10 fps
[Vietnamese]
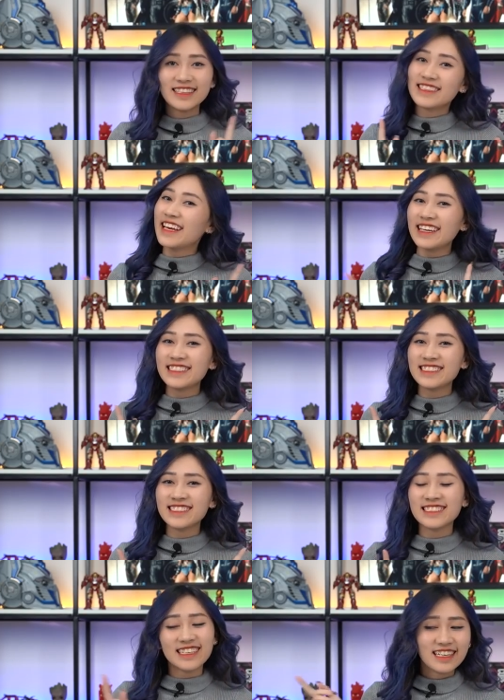Tên tên,
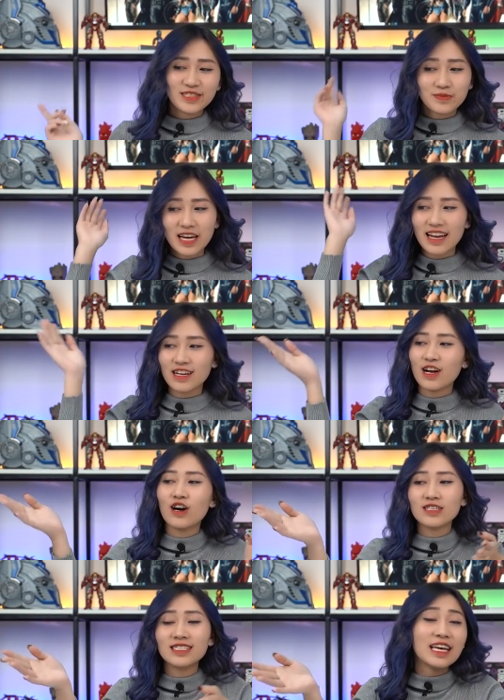đây chúng ta đã
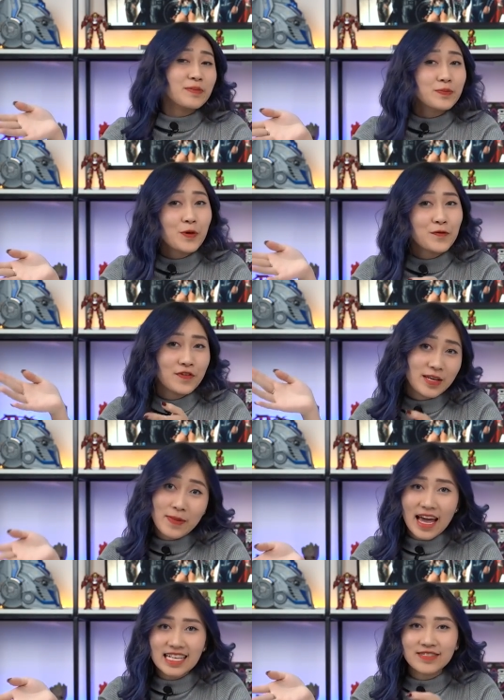có ZenBook
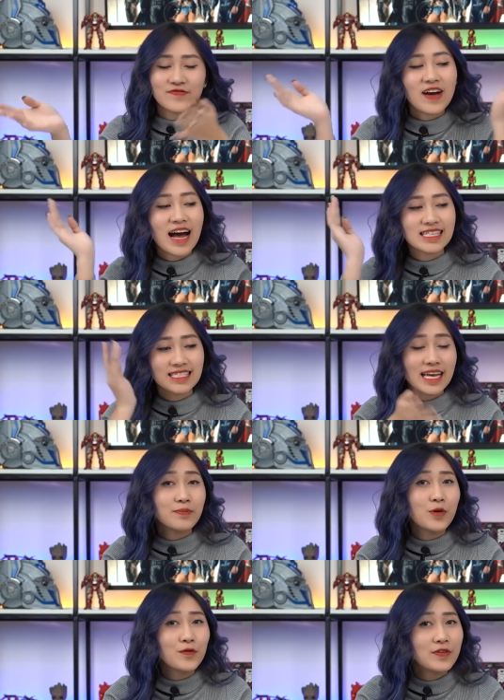Flip S và
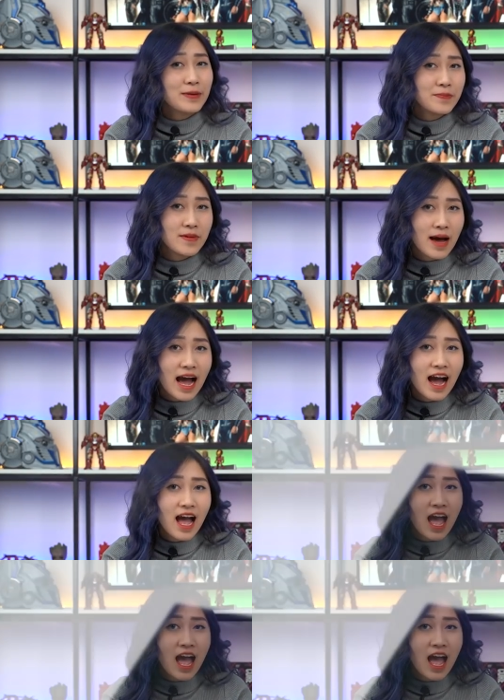ZenBook Flip 13.